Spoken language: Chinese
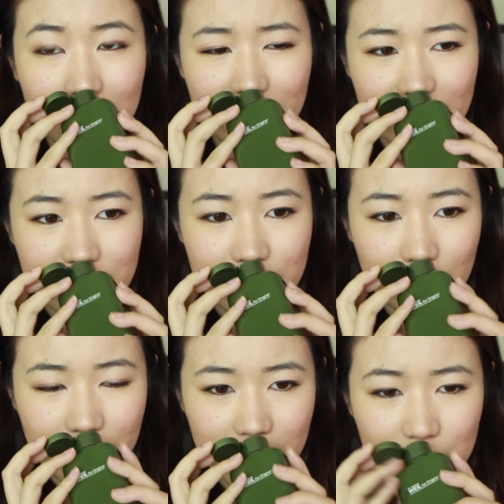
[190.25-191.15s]
也是
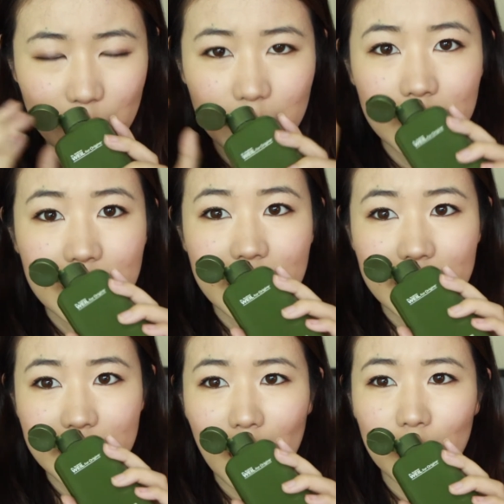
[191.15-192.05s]
有点那种
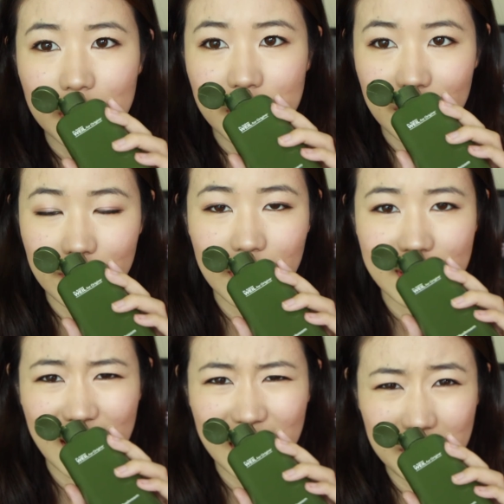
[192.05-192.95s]
药的成分
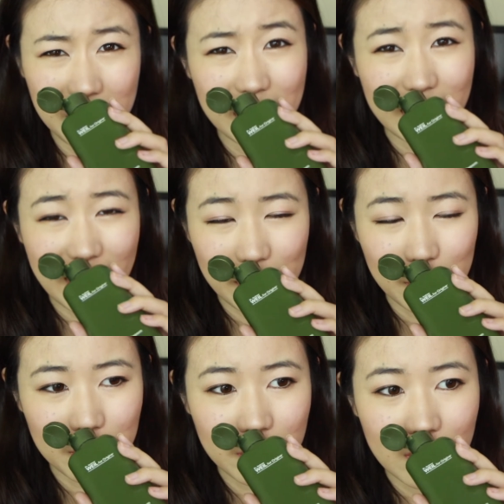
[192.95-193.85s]
在里面的感
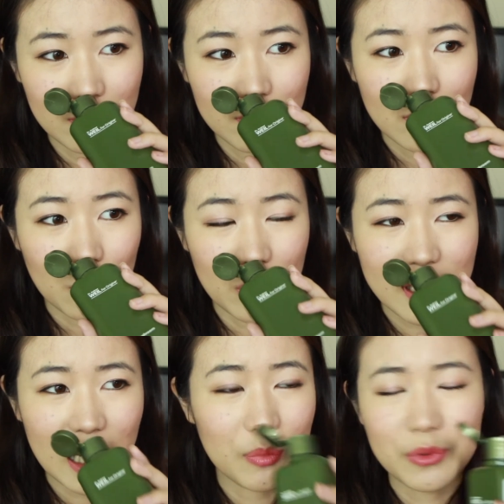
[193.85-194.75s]
觉，所以闻
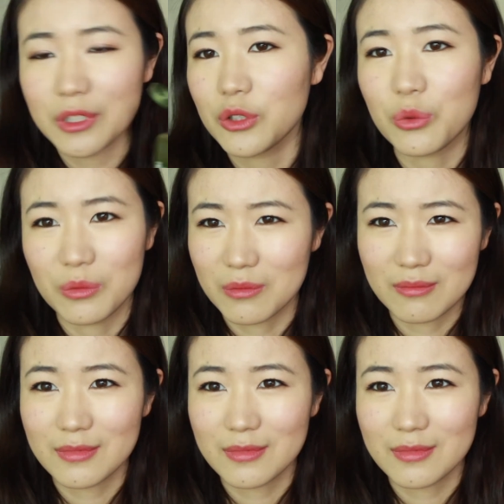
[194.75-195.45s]
起来不是那种